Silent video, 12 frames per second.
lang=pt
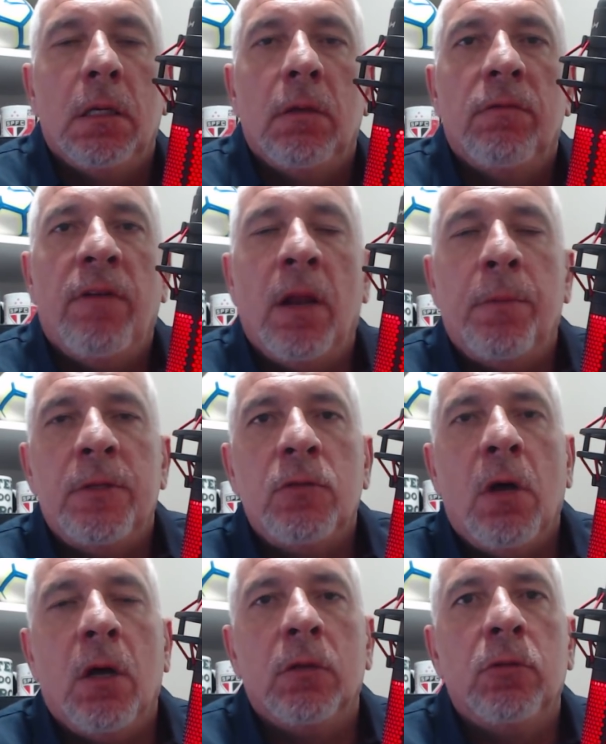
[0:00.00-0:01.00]
Fala
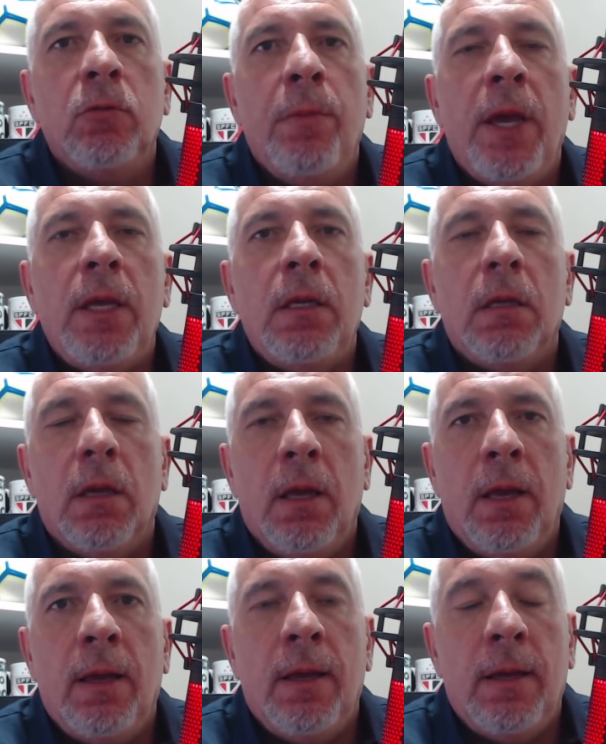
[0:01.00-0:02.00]
pessoal, tudo bem?
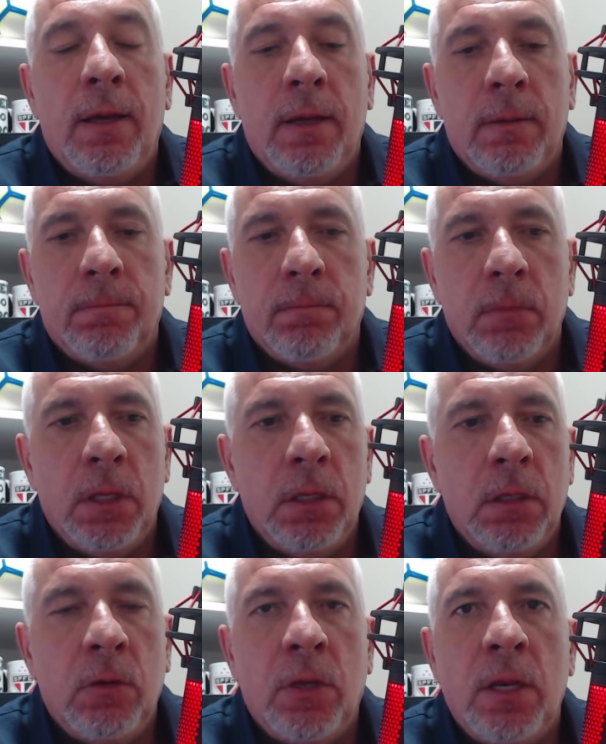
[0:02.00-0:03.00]
É,
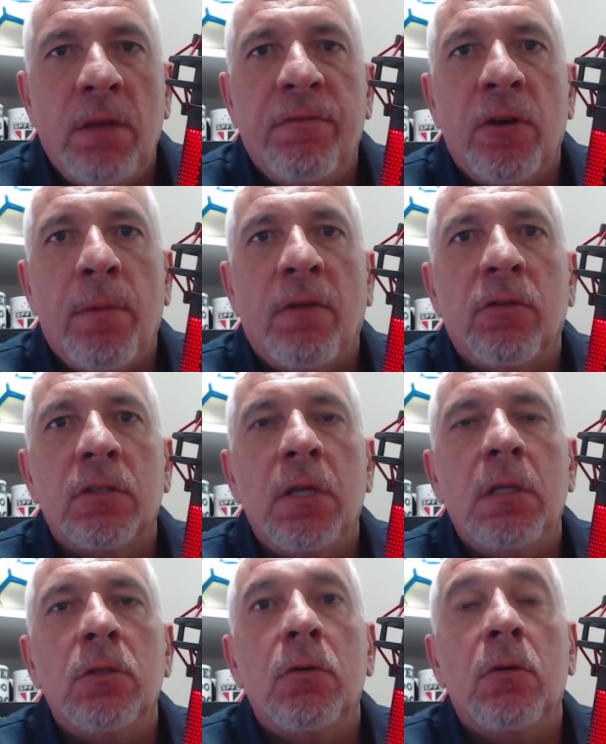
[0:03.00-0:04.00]
eu queria informar
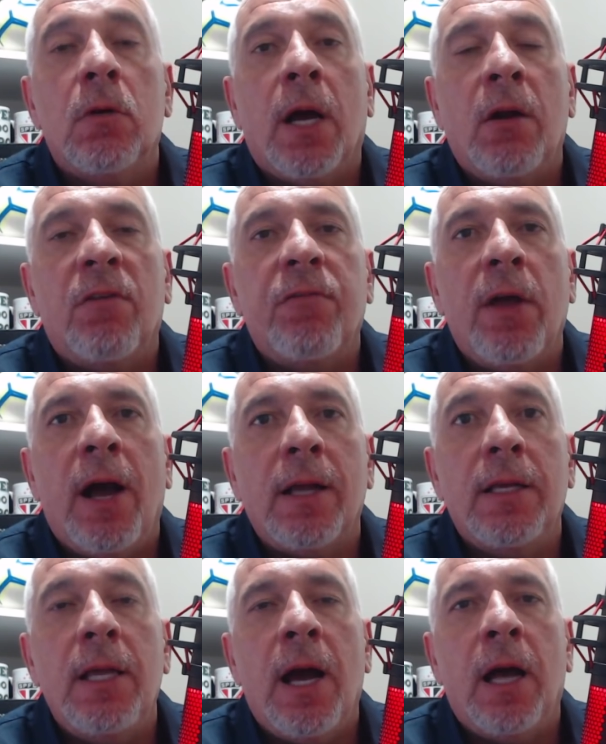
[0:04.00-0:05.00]
vocês: o canal foi
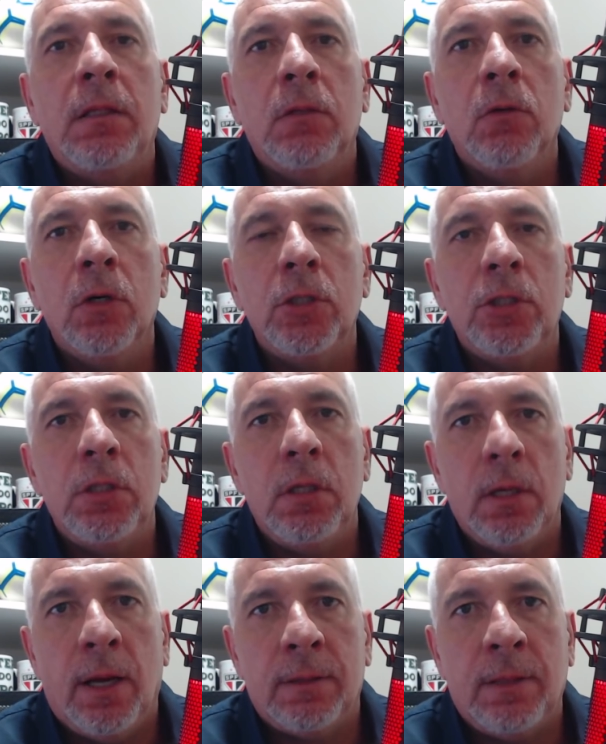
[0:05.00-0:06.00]
hackeado
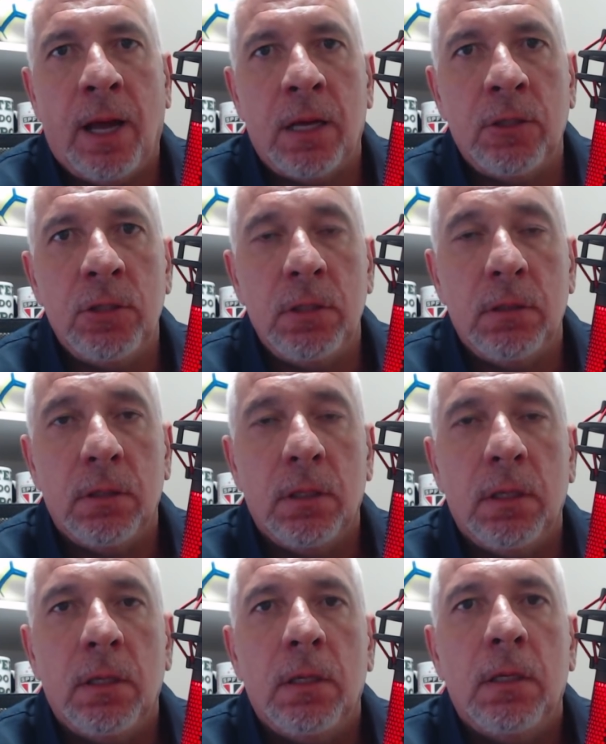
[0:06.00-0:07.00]
hoje à tarde.
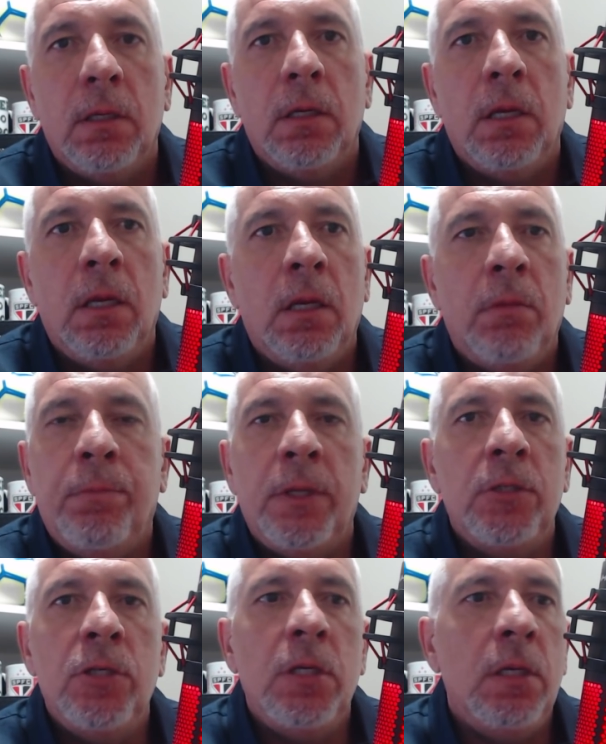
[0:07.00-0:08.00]
É,
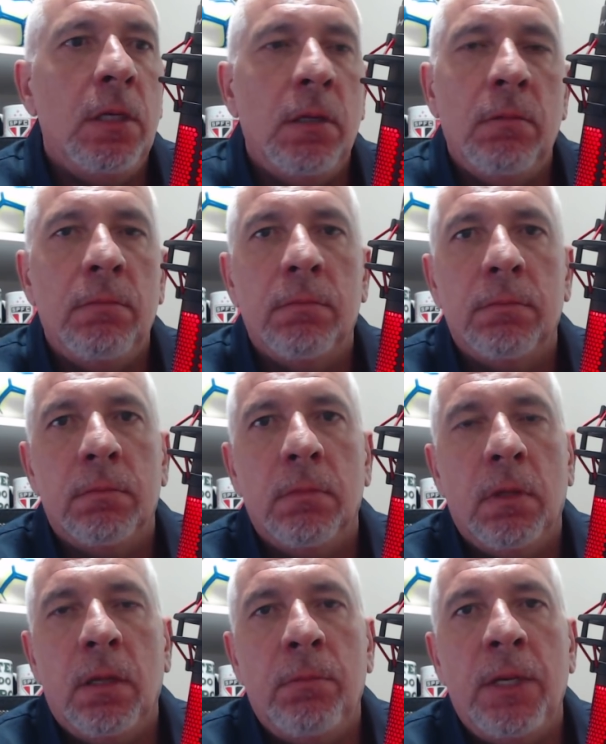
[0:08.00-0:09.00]
perdi
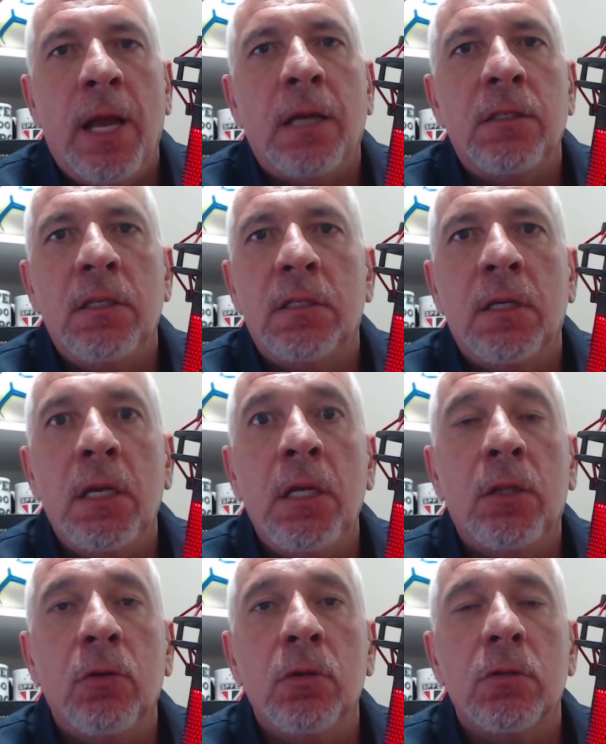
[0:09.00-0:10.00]
é, milhares de
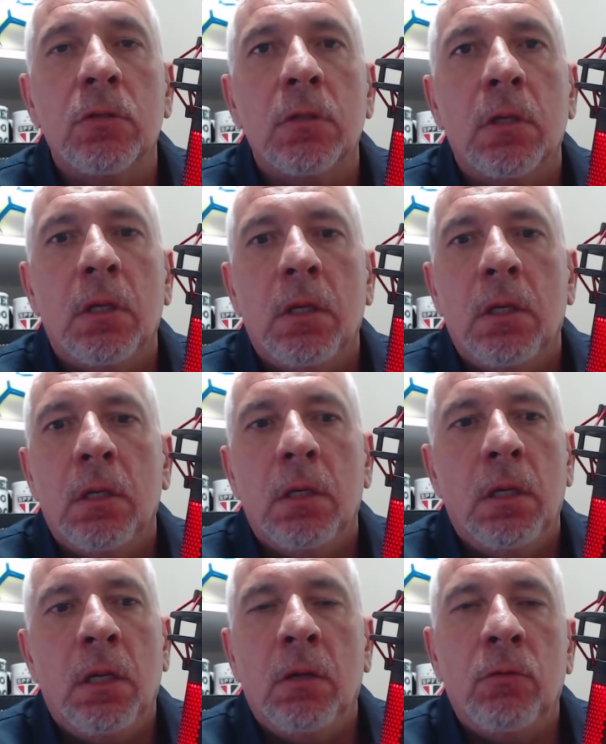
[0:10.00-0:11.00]
inscritos.
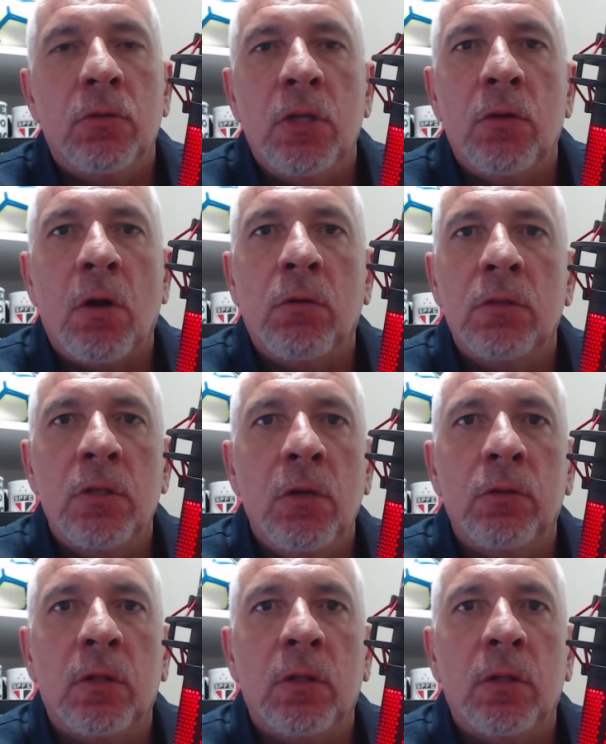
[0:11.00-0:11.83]
É, não sei o que aconteceu.